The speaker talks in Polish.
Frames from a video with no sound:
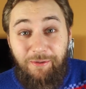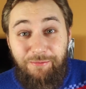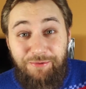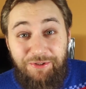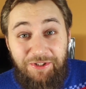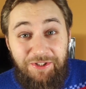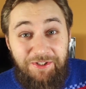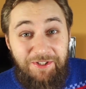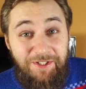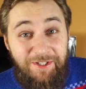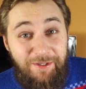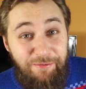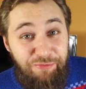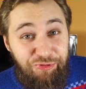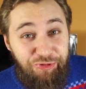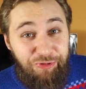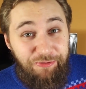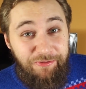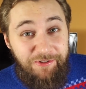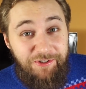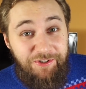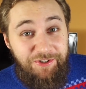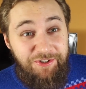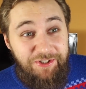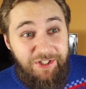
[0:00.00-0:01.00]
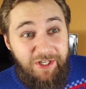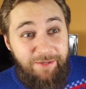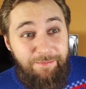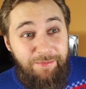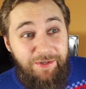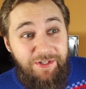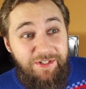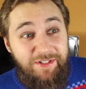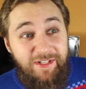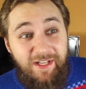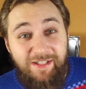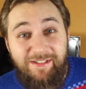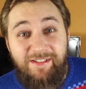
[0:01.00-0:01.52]
dobrze, że nie muszą też
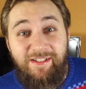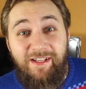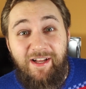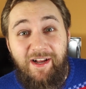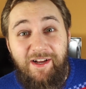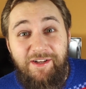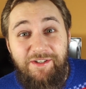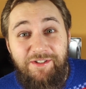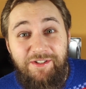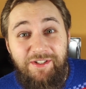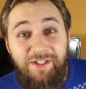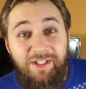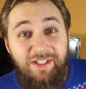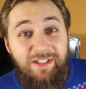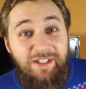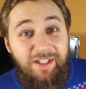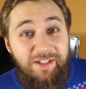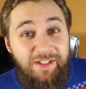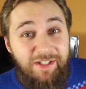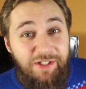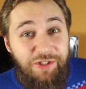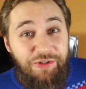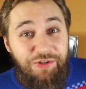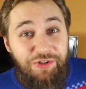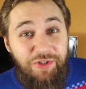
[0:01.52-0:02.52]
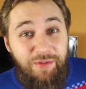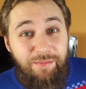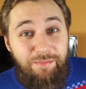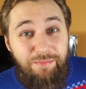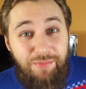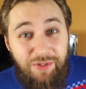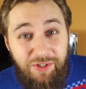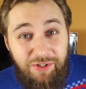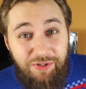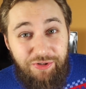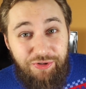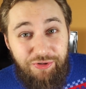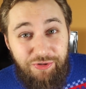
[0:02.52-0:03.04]
cierpieć na seansie, dlatego że
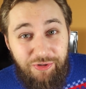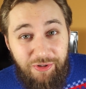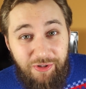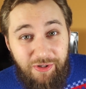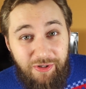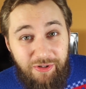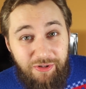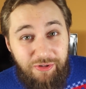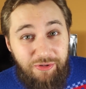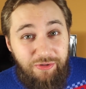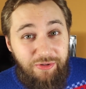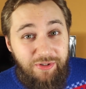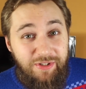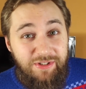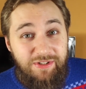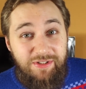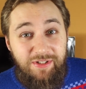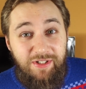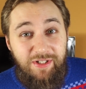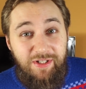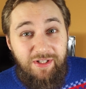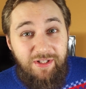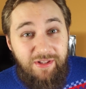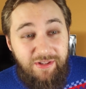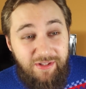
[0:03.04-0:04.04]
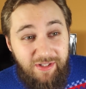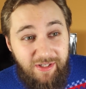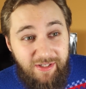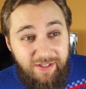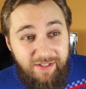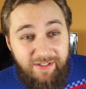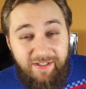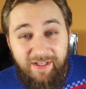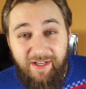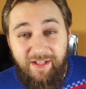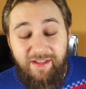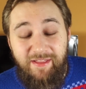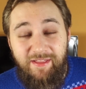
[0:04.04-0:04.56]
Big Short to jest
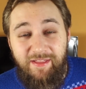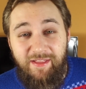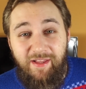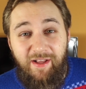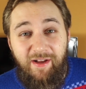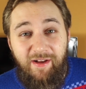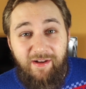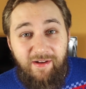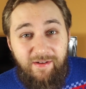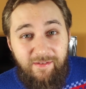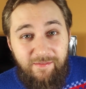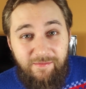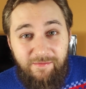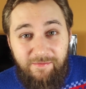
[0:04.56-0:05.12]
inteligentna,